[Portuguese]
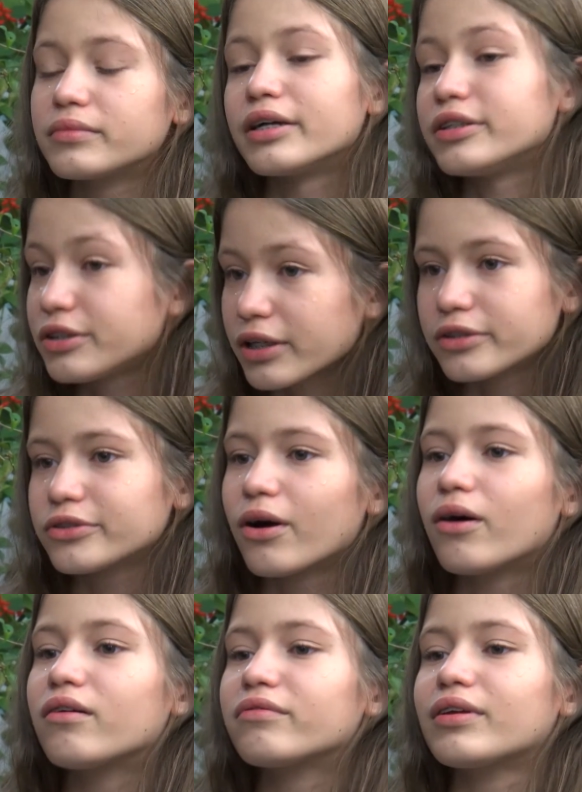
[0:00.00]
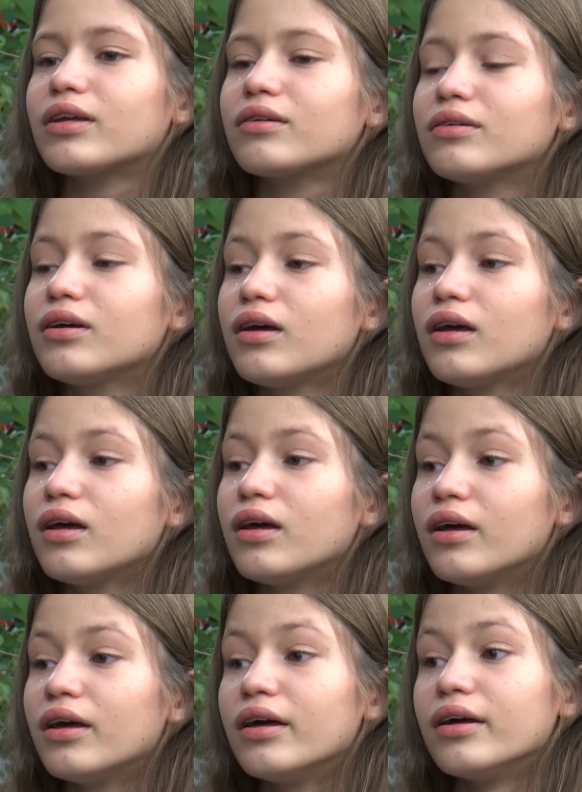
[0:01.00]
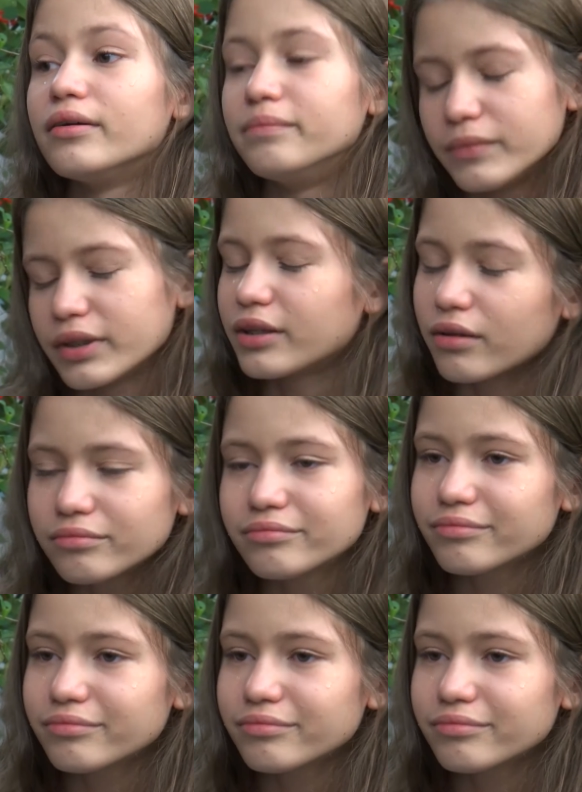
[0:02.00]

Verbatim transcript: A gente é jovem, então